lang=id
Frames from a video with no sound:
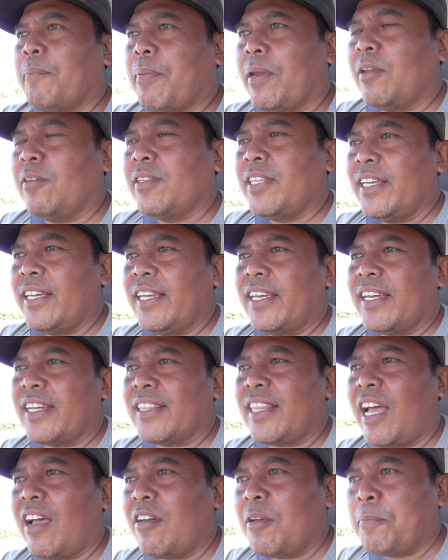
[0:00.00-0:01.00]
perlu
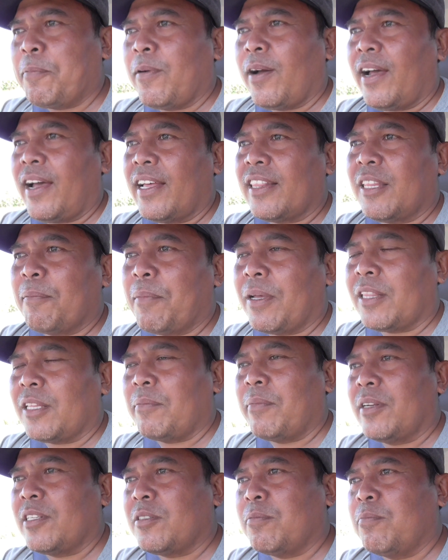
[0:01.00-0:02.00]
diketahui buat
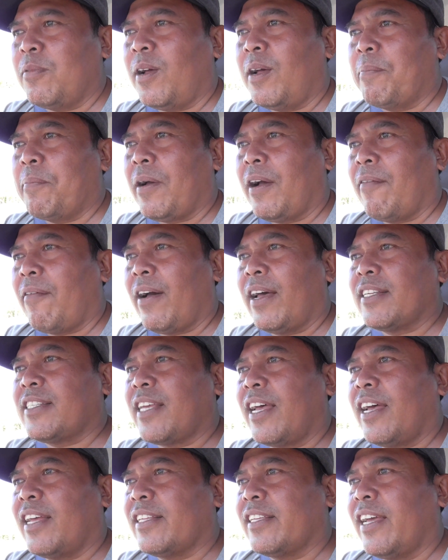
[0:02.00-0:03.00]
teman-teman semua
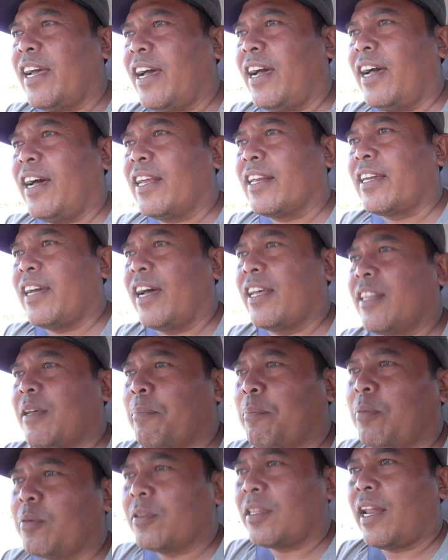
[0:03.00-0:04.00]
bahwasanya harga
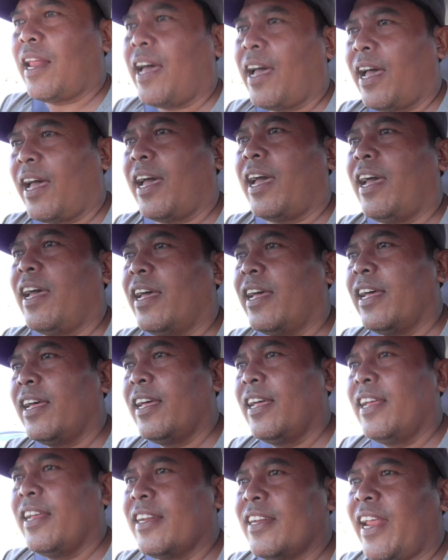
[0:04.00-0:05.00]
tebu telah
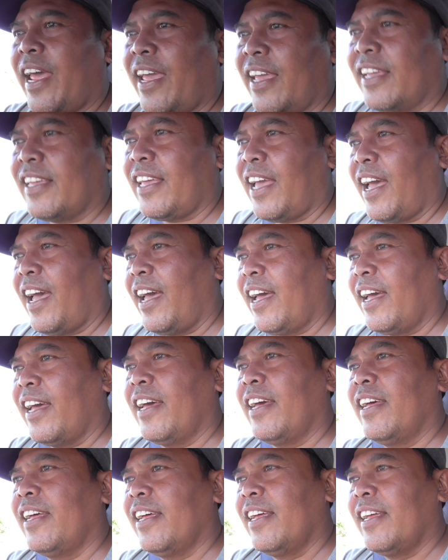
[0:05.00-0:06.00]
naik ya
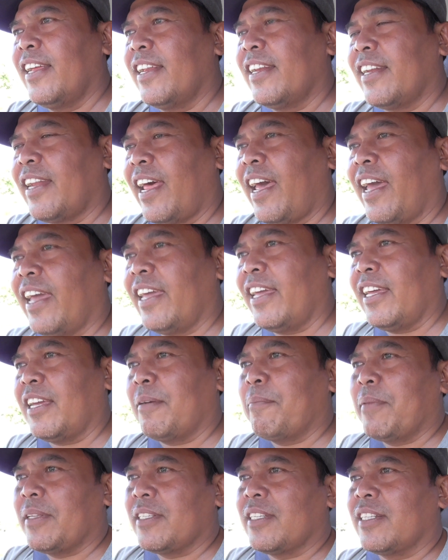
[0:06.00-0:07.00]

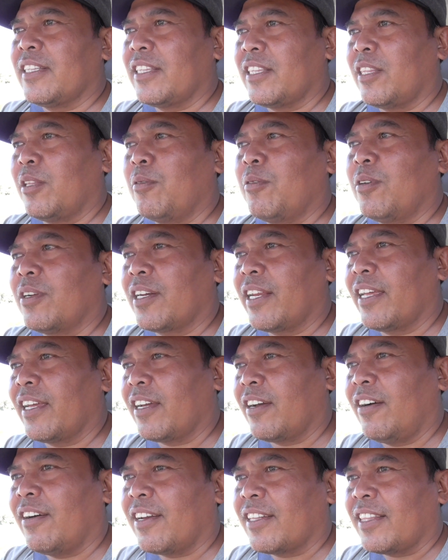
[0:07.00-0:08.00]
naik menyentuh
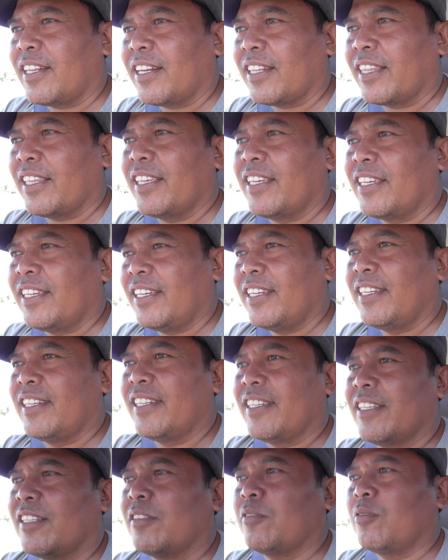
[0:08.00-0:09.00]
rekor
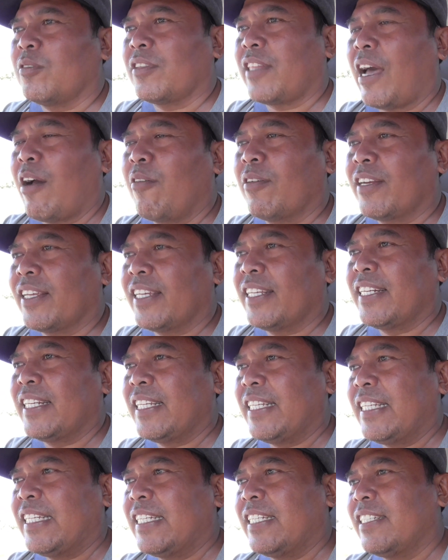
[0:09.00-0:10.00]
tertinggi nih untuk tahun
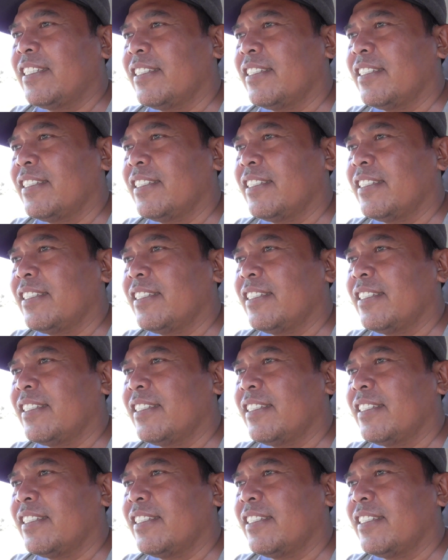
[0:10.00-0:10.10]
ini